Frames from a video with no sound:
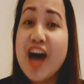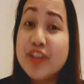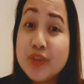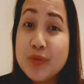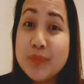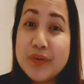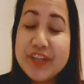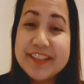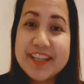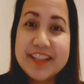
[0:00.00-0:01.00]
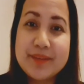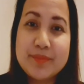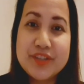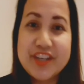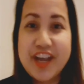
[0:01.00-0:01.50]
At dun po
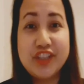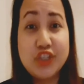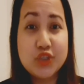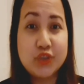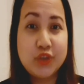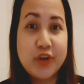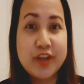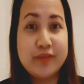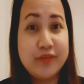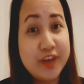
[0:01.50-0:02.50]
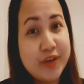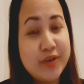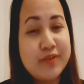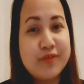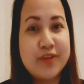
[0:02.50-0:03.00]
nagtatapos ang ating tutorial
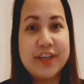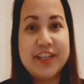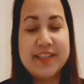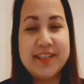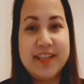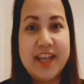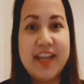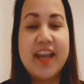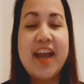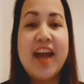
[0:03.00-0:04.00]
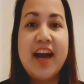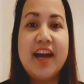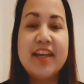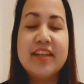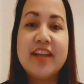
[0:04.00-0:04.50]
video for this day.
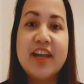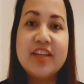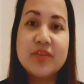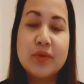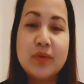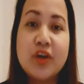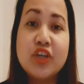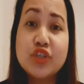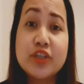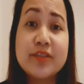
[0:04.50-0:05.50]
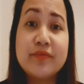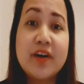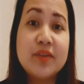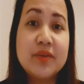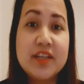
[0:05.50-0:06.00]
Ayan guys, so just
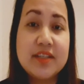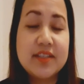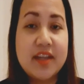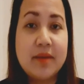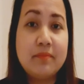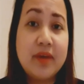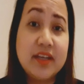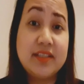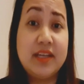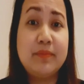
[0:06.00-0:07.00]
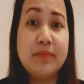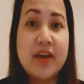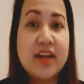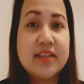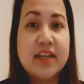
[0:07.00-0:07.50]
follow the step-by-step -step
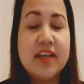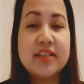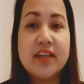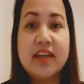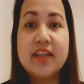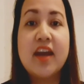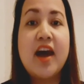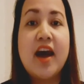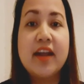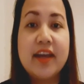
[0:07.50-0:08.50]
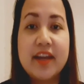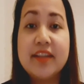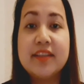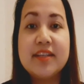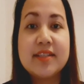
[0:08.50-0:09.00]
process at
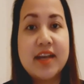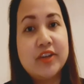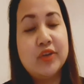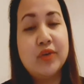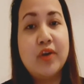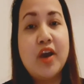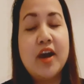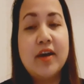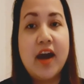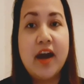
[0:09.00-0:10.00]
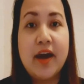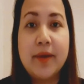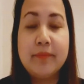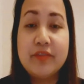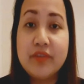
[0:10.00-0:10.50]
garantisado
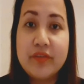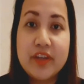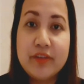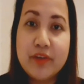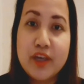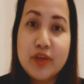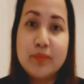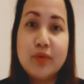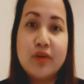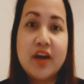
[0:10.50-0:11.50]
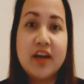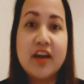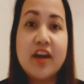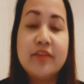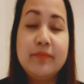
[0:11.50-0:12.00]
uh, mabe-verify niyo po ang
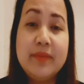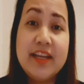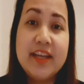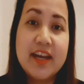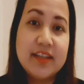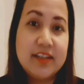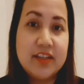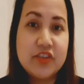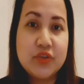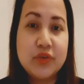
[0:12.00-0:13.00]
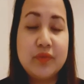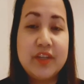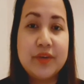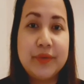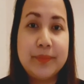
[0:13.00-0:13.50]
billing address nyo
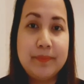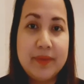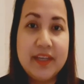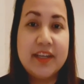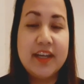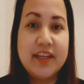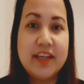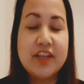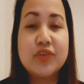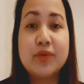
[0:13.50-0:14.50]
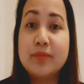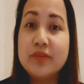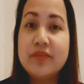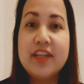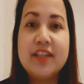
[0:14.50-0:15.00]
without a PIN. Ayan. So,
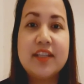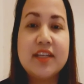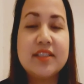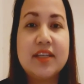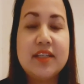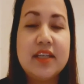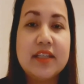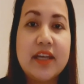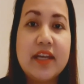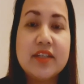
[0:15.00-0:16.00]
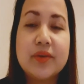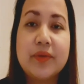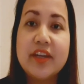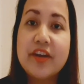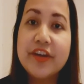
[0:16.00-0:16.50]
proven and tested yun, guys.
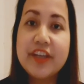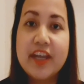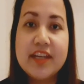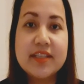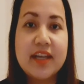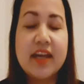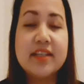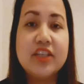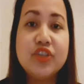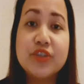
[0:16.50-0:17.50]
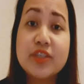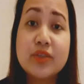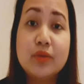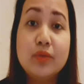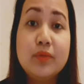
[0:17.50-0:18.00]
So, in our case, guys, in
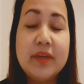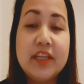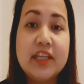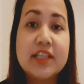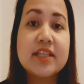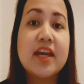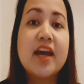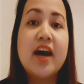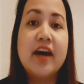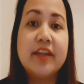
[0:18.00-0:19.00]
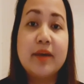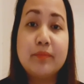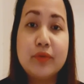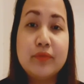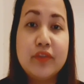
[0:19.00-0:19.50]
just 2 minutes,
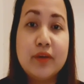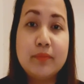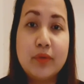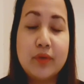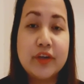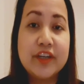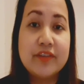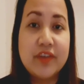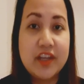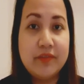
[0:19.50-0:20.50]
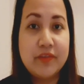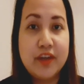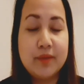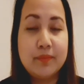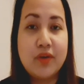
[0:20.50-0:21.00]
na-approve na po or
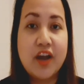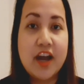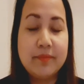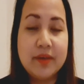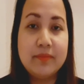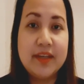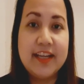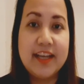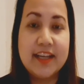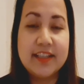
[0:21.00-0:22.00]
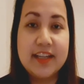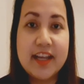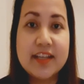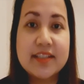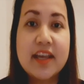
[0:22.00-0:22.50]
na-verify na po ang aming billing
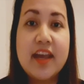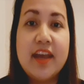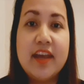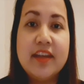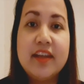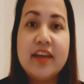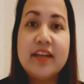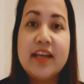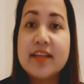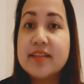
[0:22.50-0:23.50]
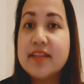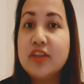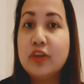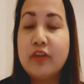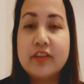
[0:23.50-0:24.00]
address. And then, less
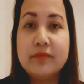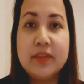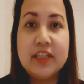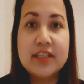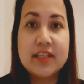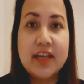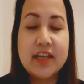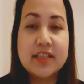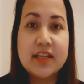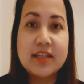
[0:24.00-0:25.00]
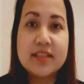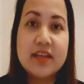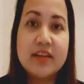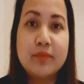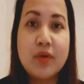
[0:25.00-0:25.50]
than 12 minutes guys, nag
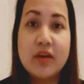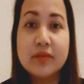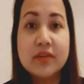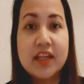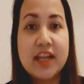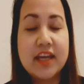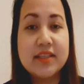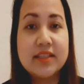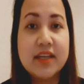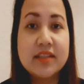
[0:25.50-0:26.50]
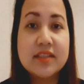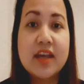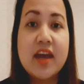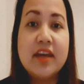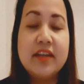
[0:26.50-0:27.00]
sign na po ang Google AdSense
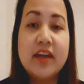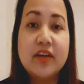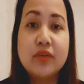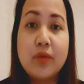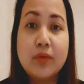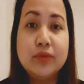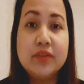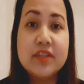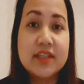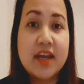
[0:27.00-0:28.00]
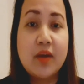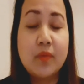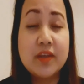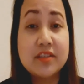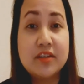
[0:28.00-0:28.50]
ng code sa
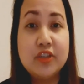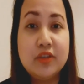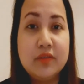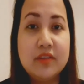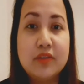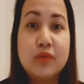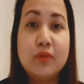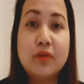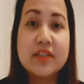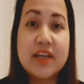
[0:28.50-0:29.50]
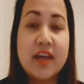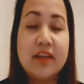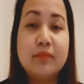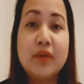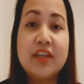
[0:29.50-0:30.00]
Western Union kung
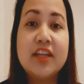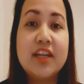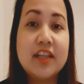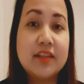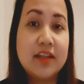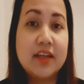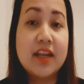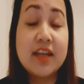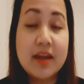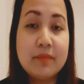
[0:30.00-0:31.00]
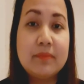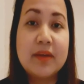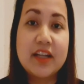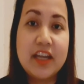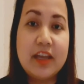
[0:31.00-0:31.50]
saan pwede na natin na namin
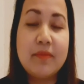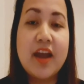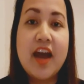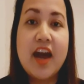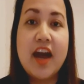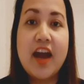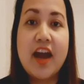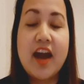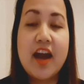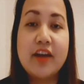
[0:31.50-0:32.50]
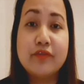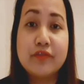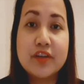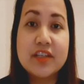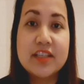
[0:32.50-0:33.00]
maklaim ang, ang
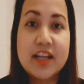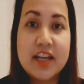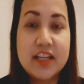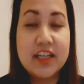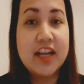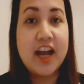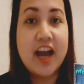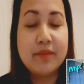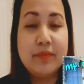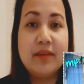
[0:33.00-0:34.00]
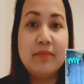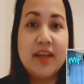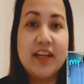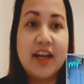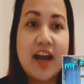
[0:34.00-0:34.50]
first salary ng aming
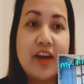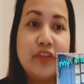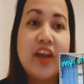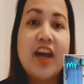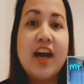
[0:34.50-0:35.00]
main account.